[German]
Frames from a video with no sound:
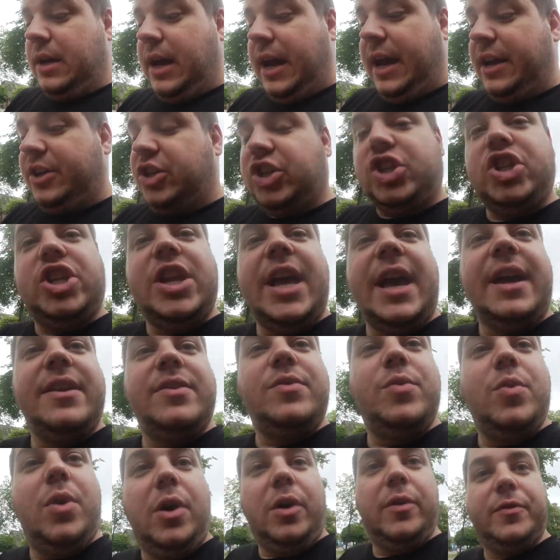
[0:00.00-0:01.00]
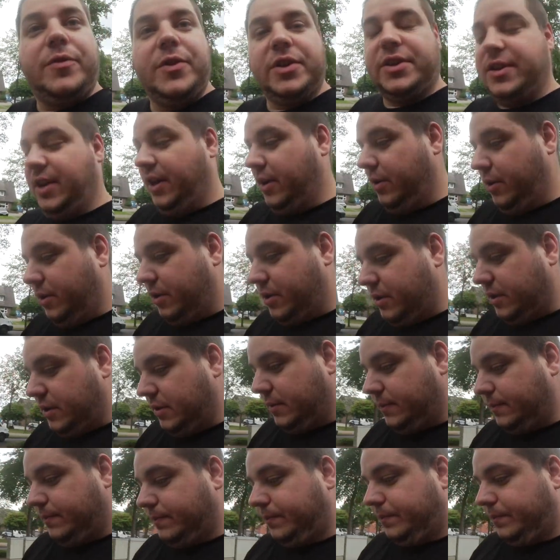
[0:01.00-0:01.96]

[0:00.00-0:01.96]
ein Sterndu aufgetaucht.